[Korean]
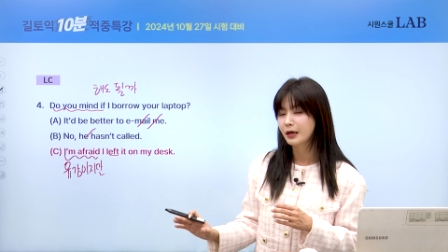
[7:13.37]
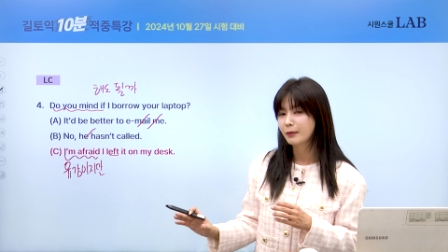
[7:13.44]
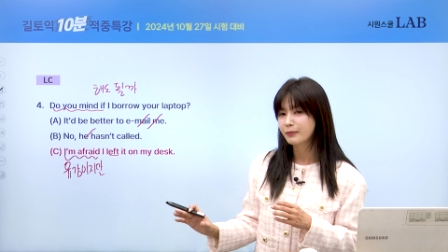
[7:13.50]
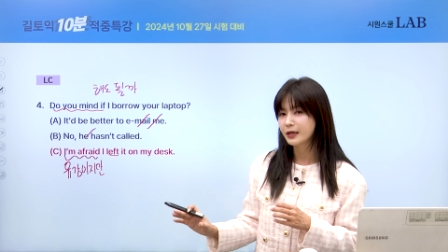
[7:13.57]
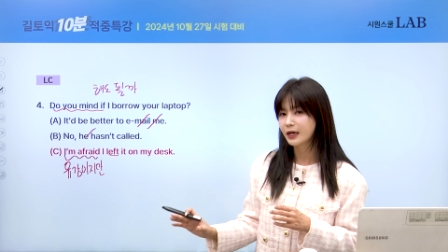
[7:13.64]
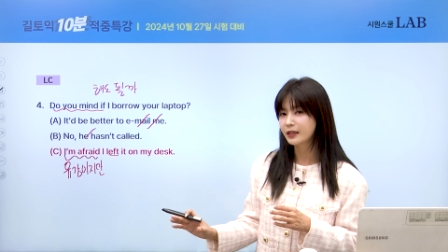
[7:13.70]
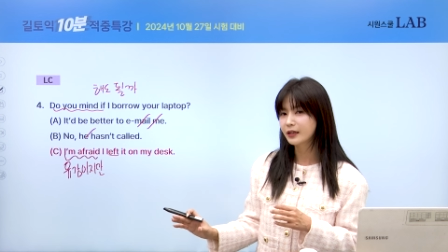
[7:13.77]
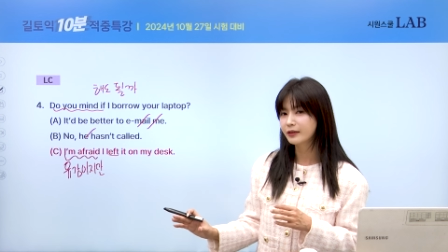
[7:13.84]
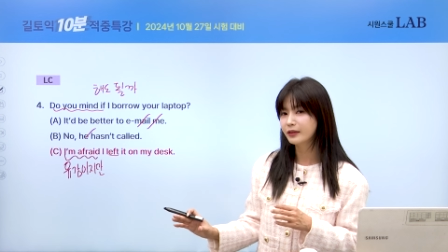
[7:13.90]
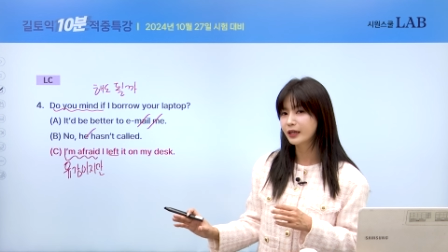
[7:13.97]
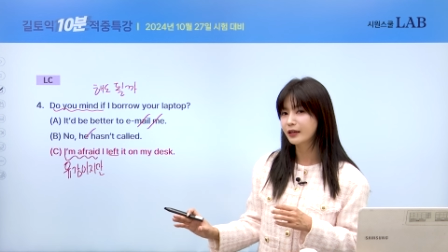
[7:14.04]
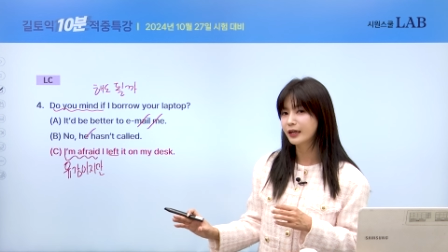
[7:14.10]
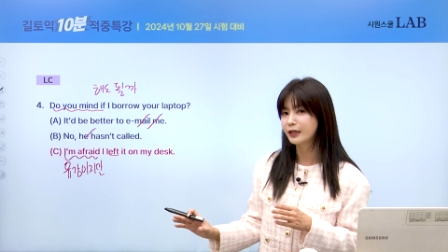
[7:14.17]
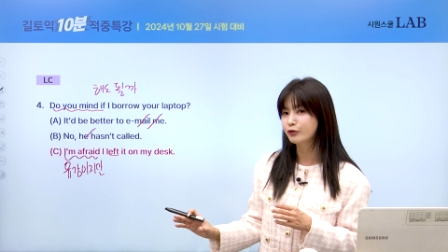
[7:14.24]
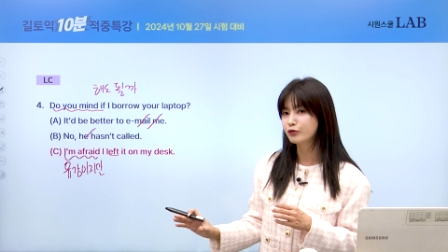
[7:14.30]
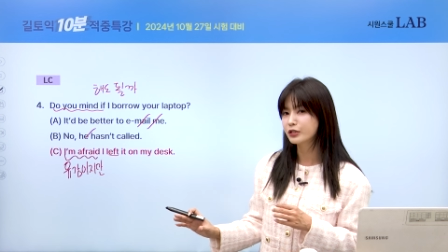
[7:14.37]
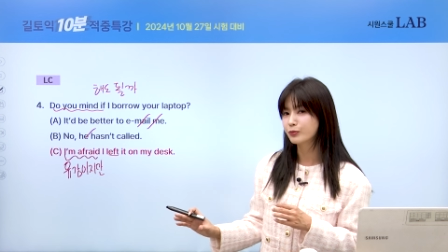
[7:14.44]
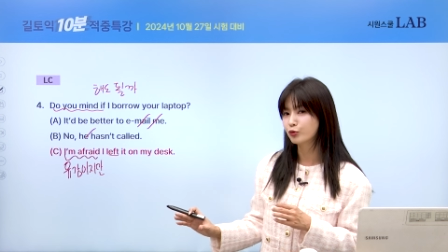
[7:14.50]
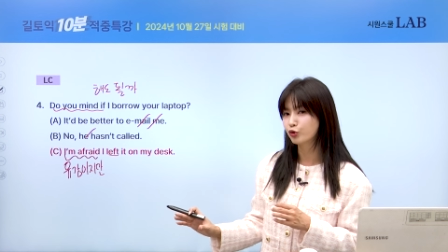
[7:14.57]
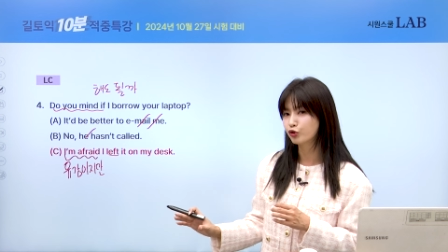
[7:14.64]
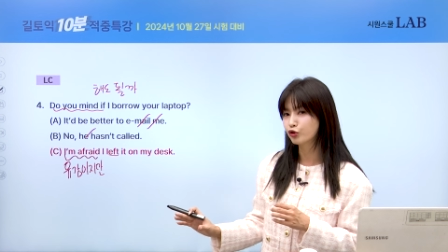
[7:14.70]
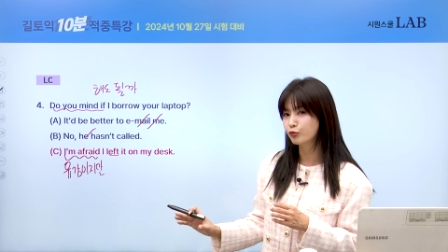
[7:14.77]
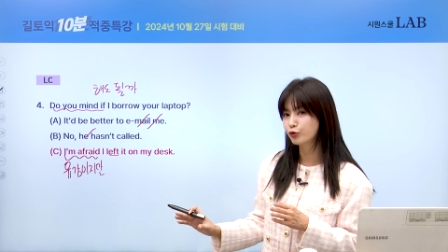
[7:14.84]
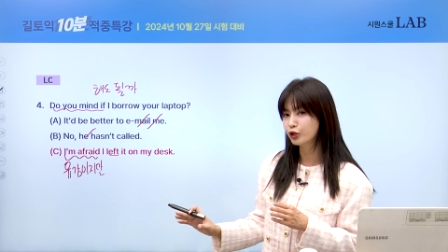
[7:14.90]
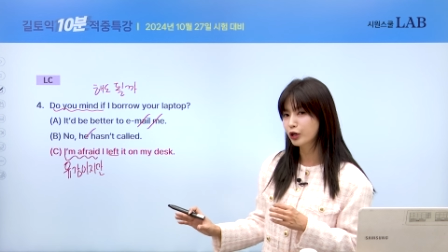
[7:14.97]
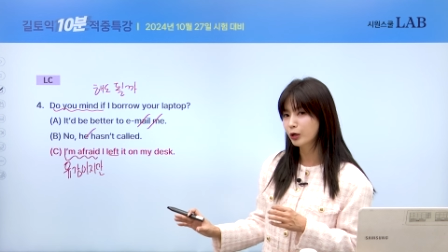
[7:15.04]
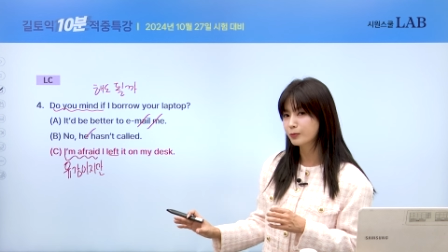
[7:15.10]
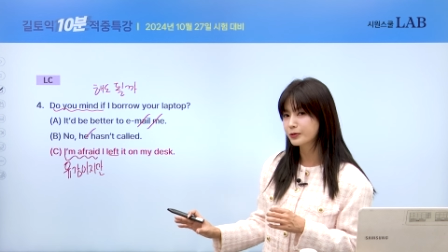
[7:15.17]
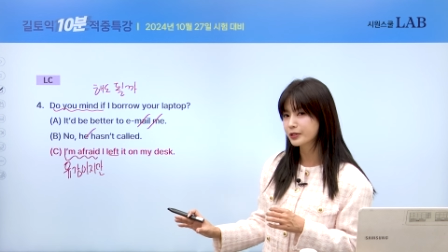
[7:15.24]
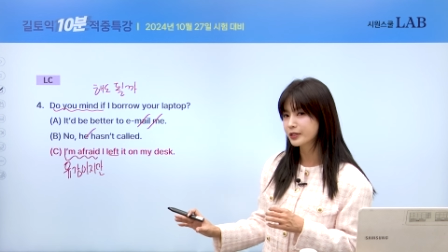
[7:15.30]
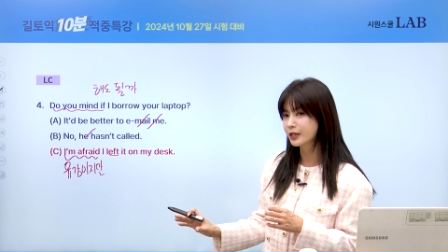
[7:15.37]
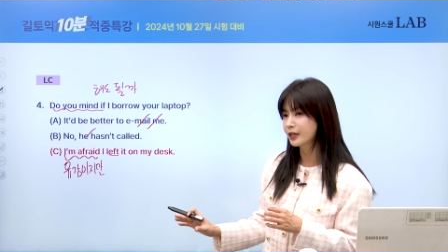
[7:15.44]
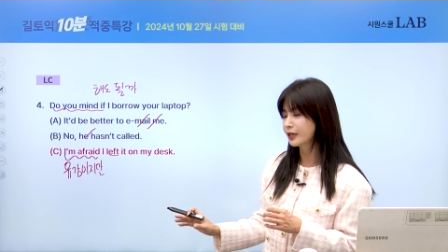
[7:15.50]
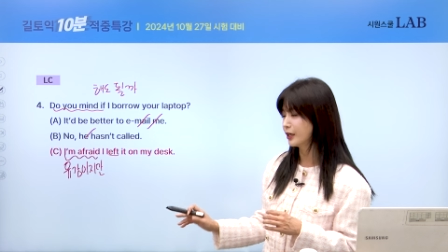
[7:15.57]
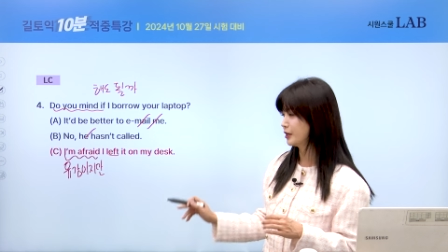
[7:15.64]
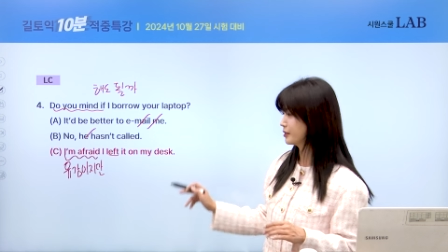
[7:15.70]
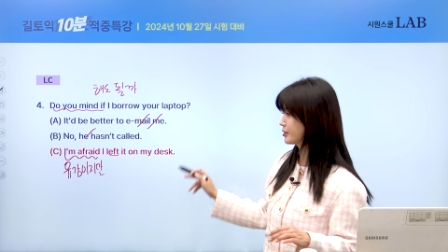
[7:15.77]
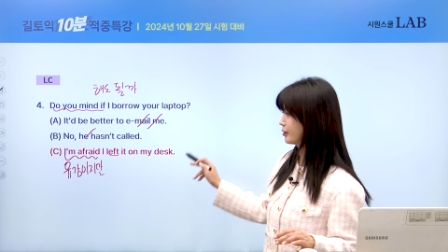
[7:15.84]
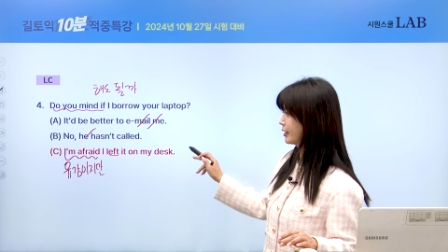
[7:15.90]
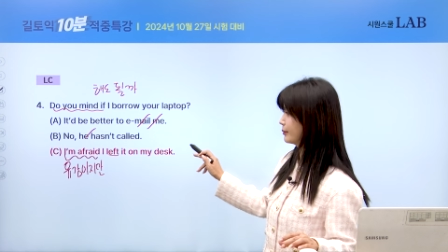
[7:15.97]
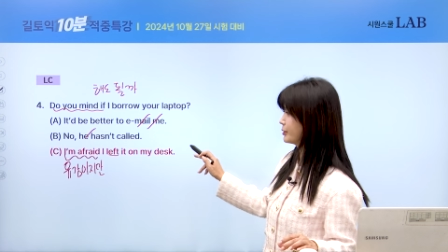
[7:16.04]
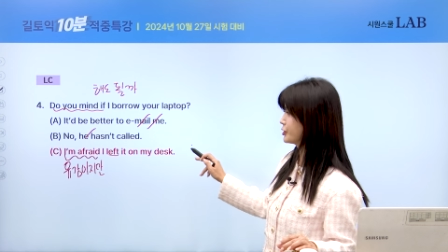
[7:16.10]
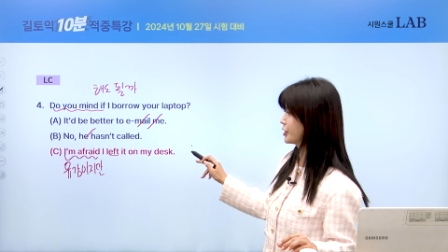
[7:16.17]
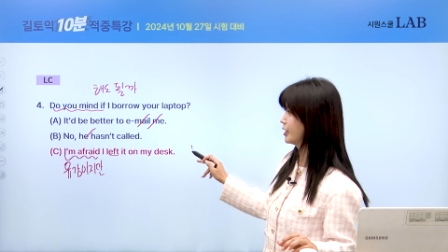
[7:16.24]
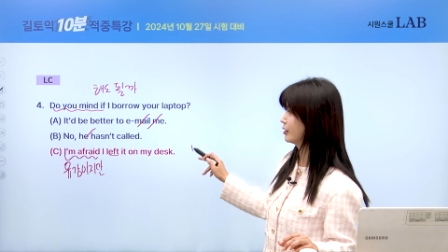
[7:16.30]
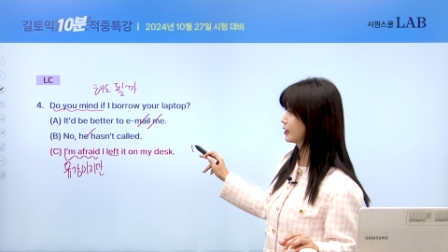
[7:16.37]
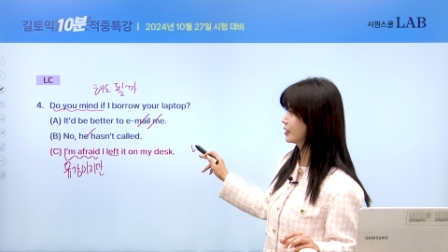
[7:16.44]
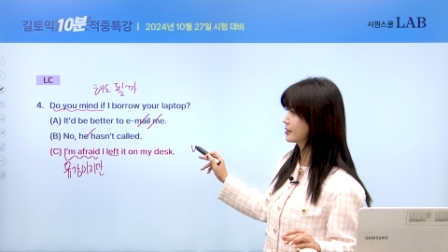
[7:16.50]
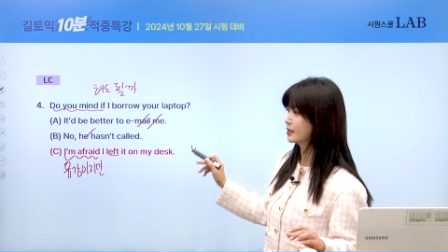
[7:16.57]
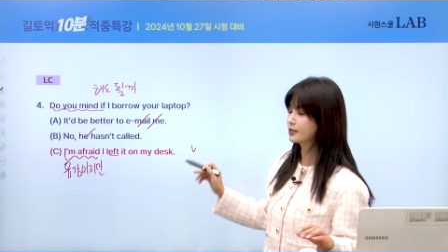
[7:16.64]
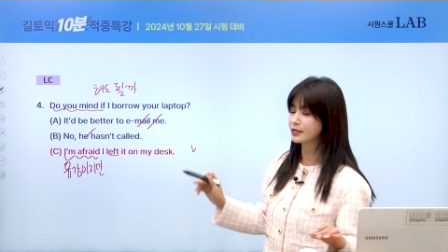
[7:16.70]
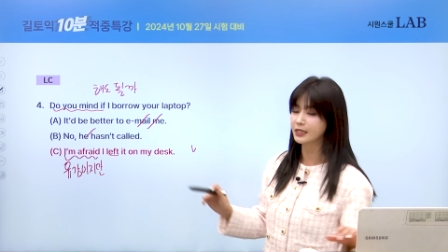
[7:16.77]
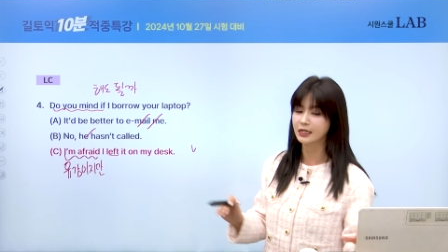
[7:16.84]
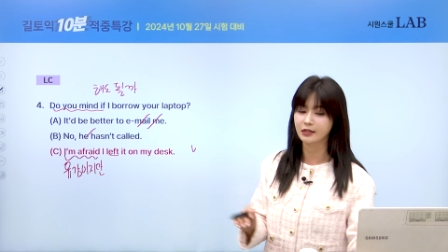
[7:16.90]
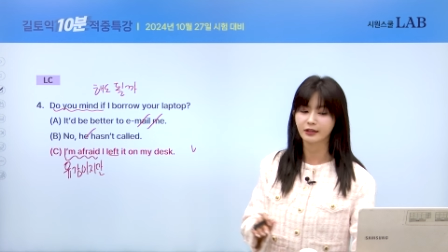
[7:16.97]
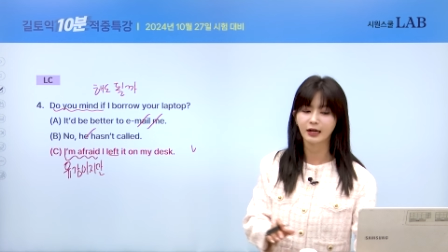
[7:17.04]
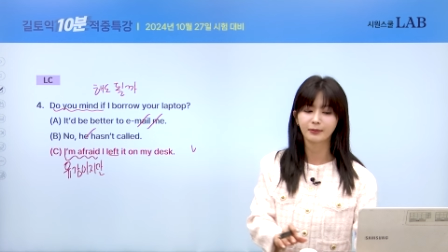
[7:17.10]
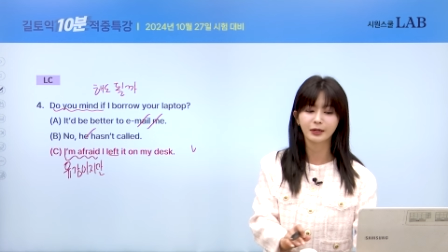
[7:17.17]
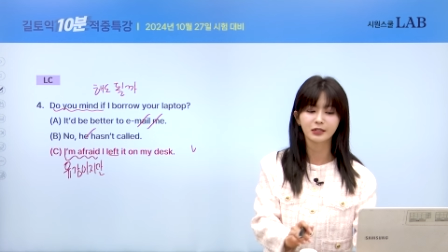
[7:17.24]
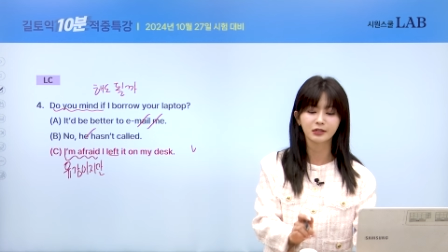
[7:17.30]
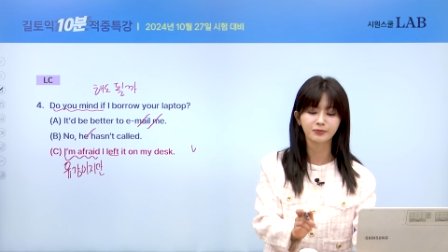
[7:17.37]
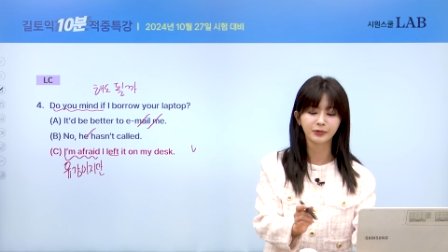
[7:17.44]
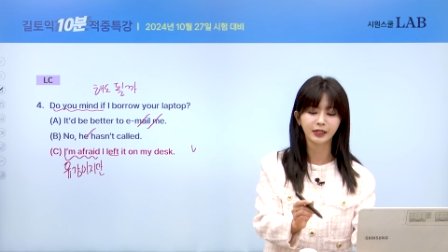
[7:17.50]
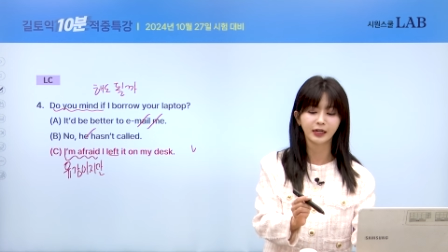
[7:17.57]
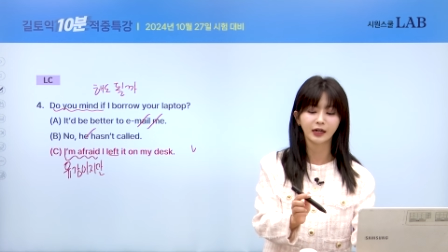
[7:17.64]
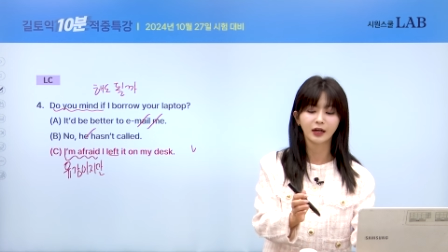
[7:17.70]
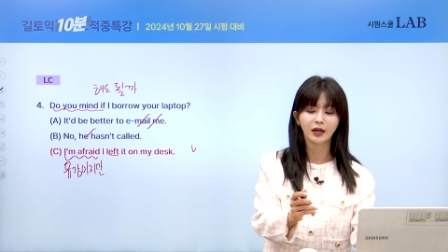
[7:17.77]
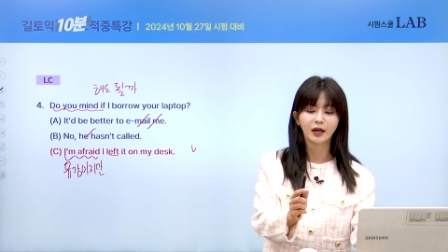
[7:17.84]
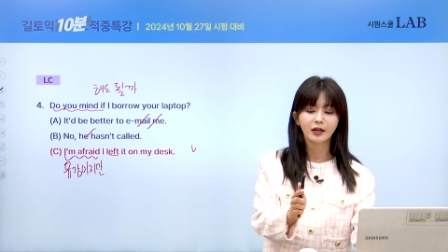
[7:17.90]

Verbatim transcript: 미안한데 나도 지금 노트북이 없어요. 정답이죠. 그래서 C 답이었습니다.